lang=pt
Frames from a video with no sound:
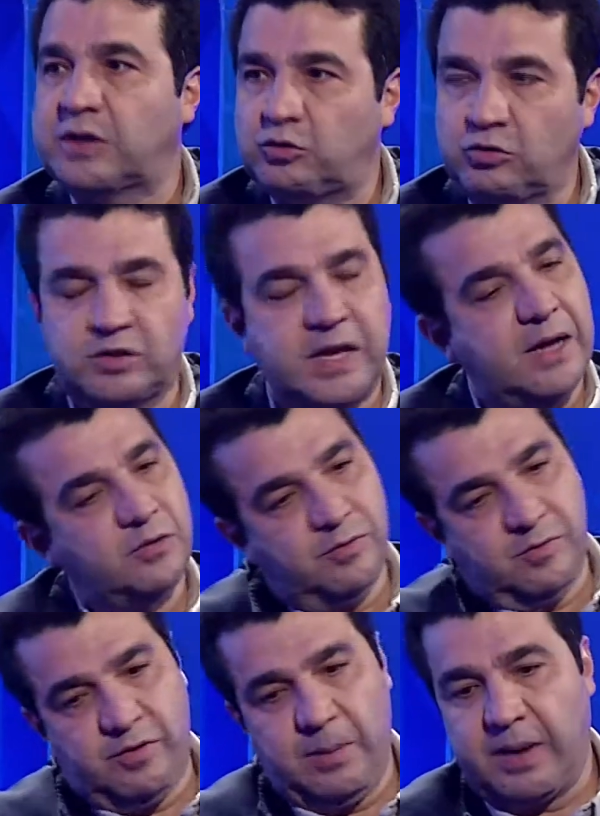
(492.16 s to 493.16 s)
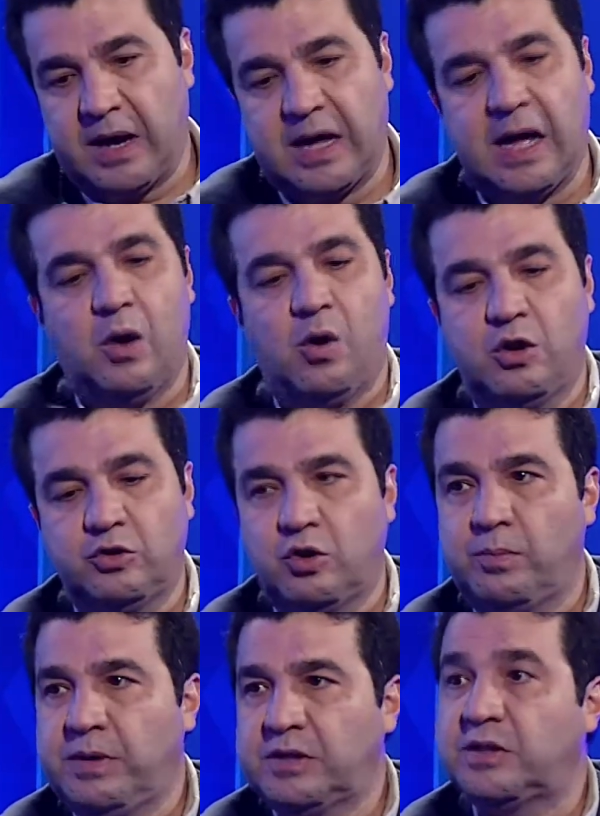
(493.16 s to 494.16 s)
tudo certo, vem para cá, olha o teu
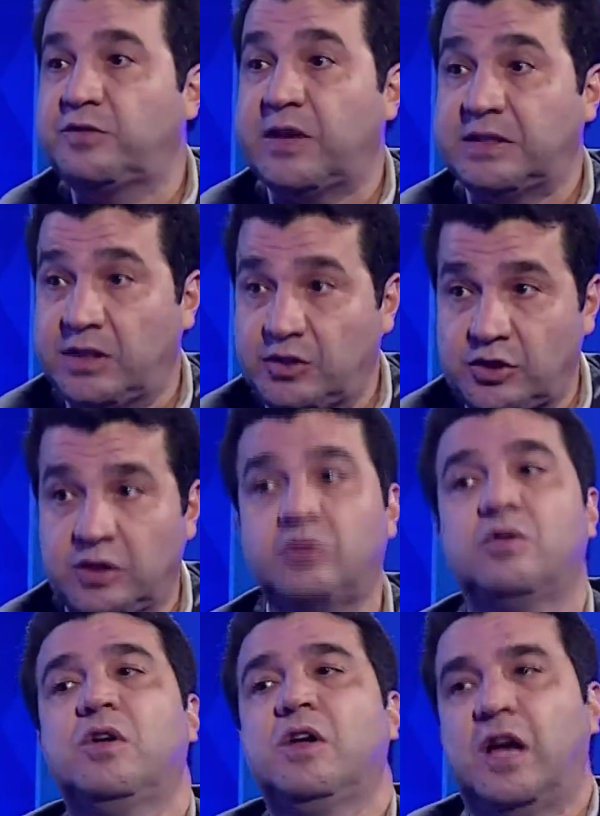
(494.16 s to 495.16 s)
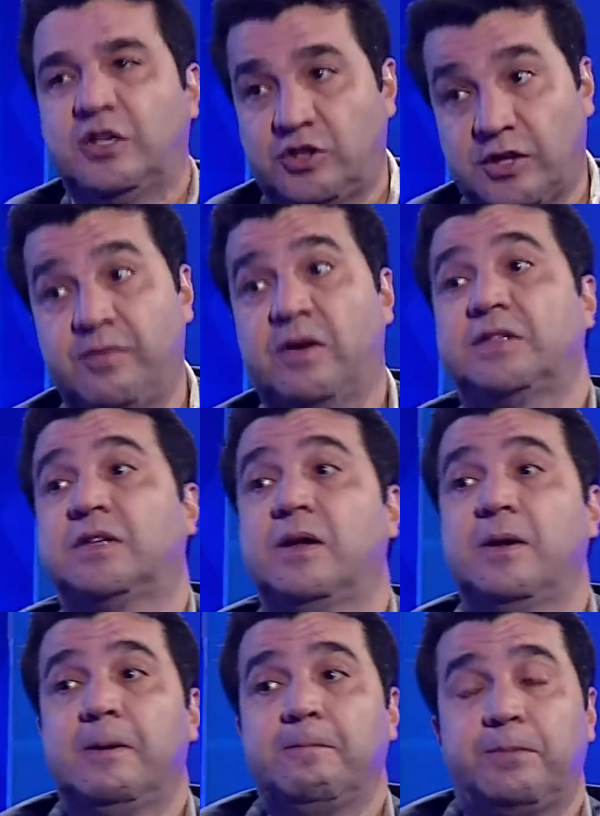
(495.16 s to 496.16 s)
business, faz sentido, a gente avança. Uhum.
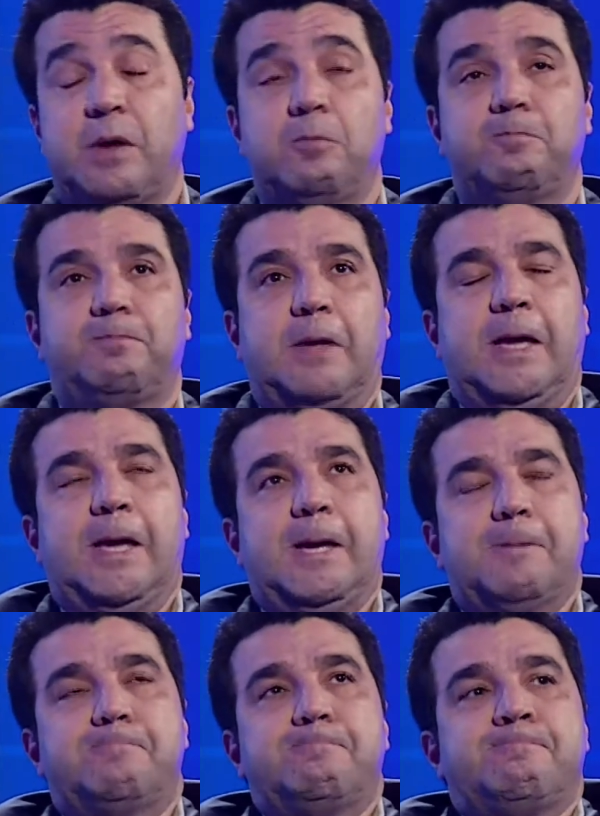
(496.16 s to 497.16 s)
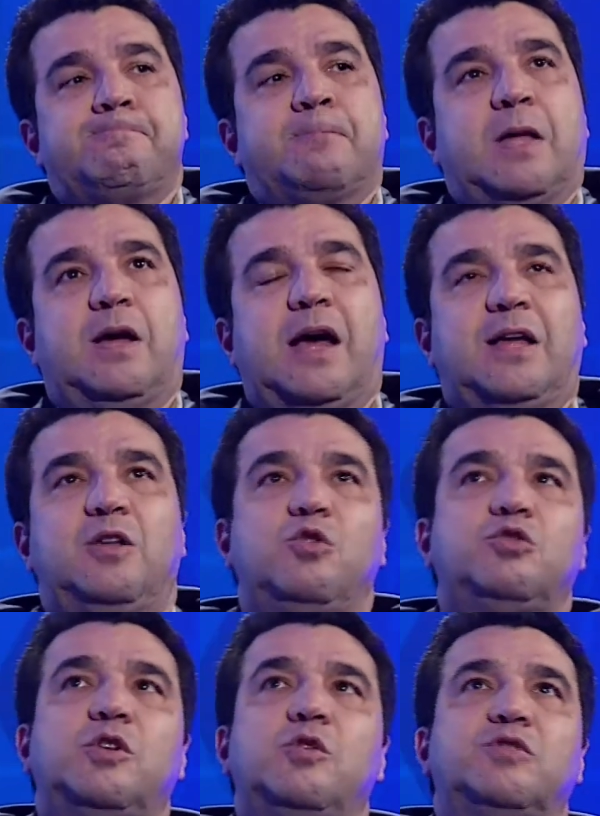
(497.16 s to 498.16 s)
Então, é, eu não,
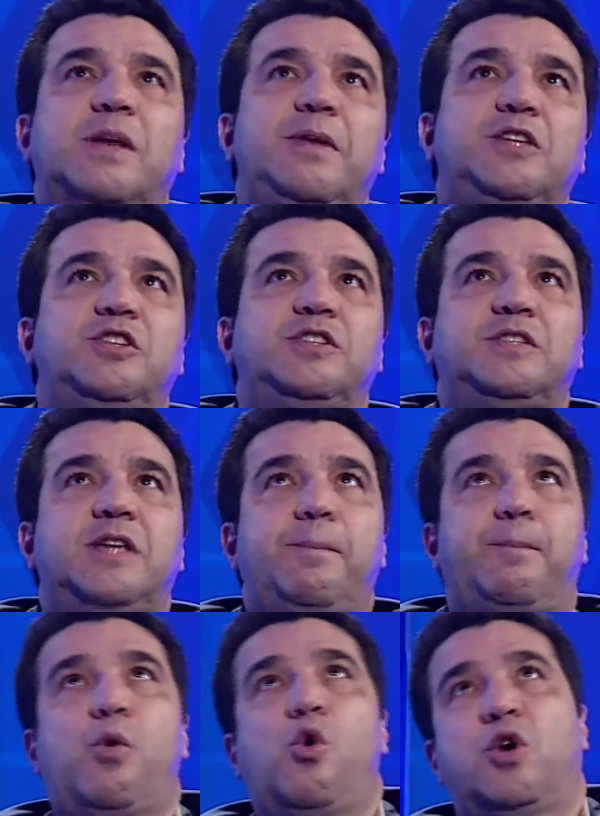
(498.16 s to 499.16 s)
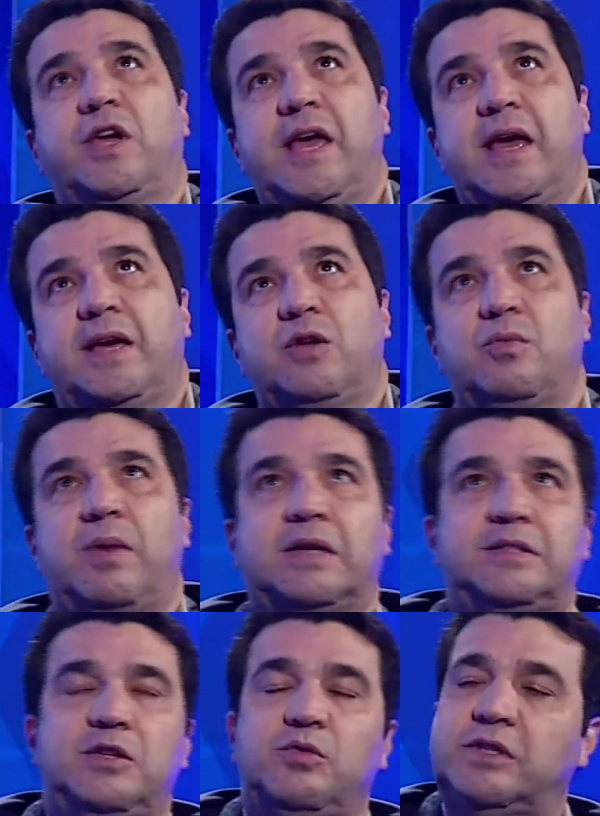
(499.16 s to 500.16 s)
sou, não saberia te dizer por que, que no
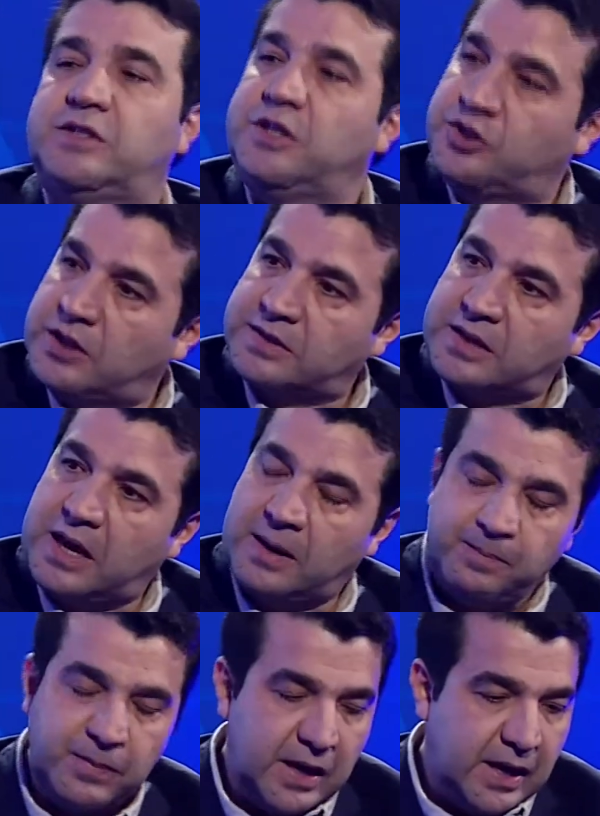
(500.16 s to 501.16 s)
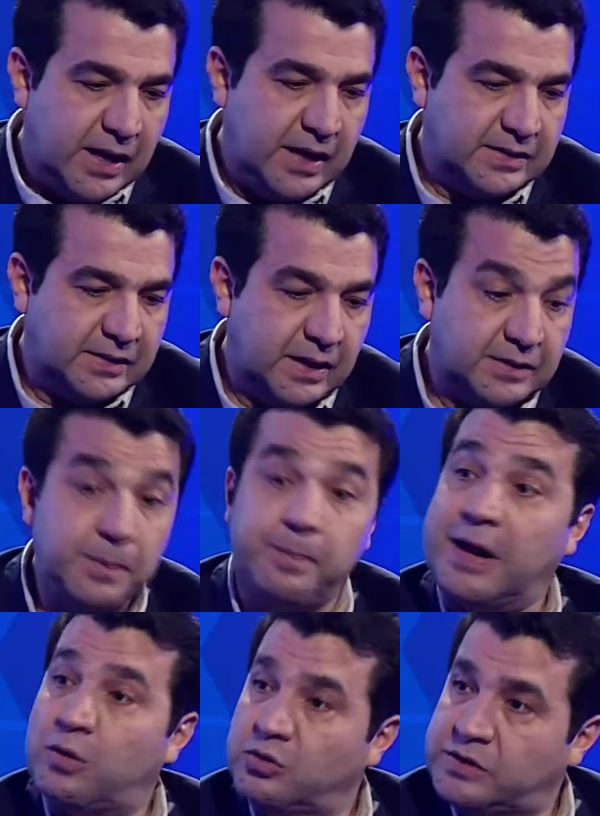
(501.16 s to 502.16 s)
Brasil existe essa, uhum. essa esse
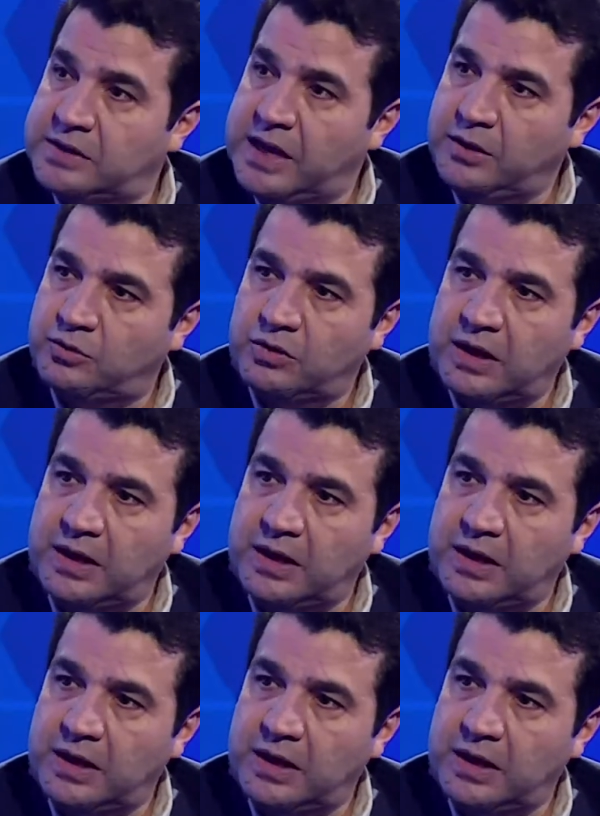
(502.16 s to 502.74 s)
preconceito. Talvez